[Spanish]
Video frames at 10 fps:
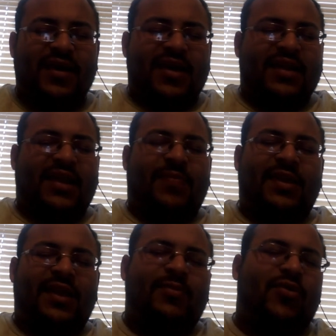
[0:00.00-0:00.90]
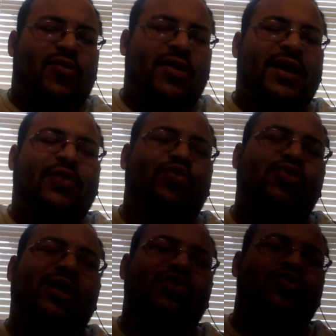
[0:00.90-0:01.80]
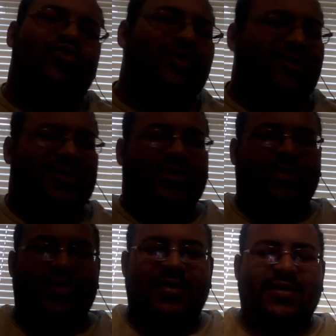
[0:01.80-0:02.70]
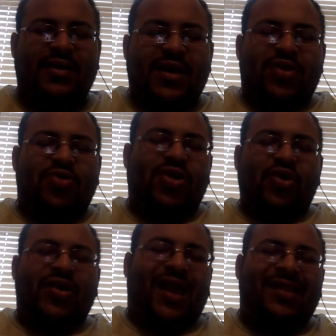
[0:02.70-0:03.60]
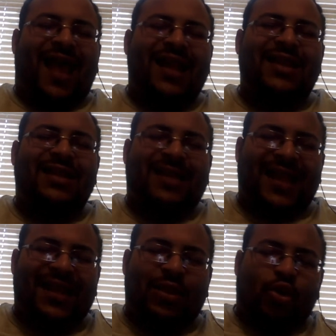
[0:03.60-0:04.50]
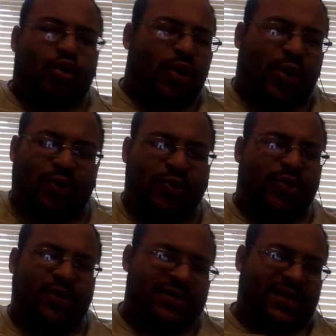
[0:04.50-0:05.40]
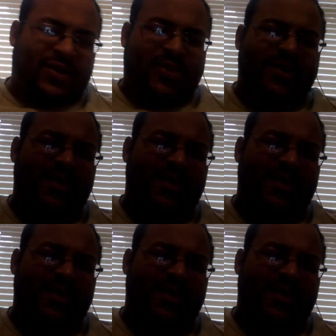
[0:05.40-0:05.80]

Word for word: Y te pedimos hoy que tú nos ayudes, Señor. Nos ayudes a darte todo el control, Señor.